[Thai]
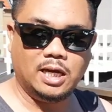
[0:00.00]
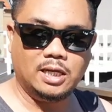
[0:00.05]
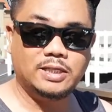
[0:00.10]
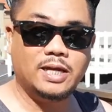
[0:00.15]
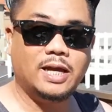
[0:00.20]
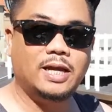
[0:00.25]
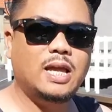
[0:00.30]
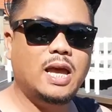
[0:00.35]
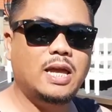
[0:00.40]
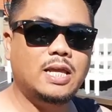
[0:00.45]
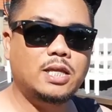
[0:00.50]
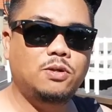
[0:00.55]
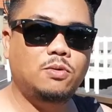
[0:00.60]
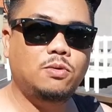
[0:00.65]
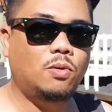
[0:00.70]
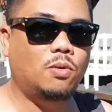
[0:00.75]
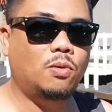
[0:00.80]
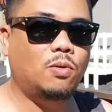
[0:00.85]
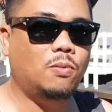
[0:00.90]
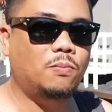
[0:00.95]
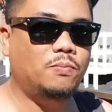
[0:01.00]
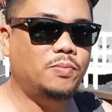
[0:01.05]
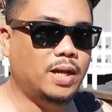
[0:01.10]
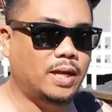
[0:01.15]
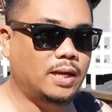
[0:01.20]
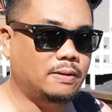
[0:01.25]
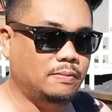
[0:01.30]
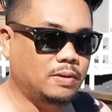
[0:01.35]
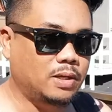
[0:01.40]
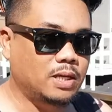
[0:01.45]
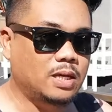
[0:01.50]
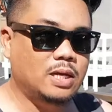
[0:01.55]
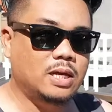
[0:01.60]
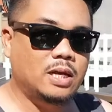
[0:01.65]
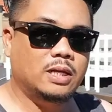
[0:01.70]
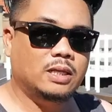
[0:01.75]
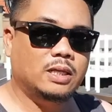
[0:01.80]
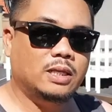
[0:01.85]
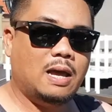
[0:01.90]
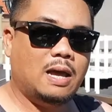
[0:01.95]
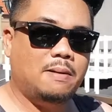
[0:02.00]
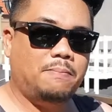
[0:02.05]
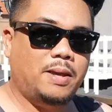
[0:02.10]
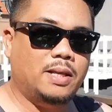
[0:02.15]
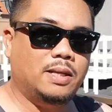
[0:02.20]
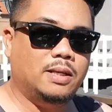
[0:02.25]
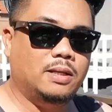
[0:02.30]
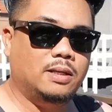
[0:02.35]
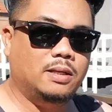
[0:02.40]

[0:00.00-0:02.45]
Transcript: ใช้ได้ในยุโรปนะฮะถ้าเป็น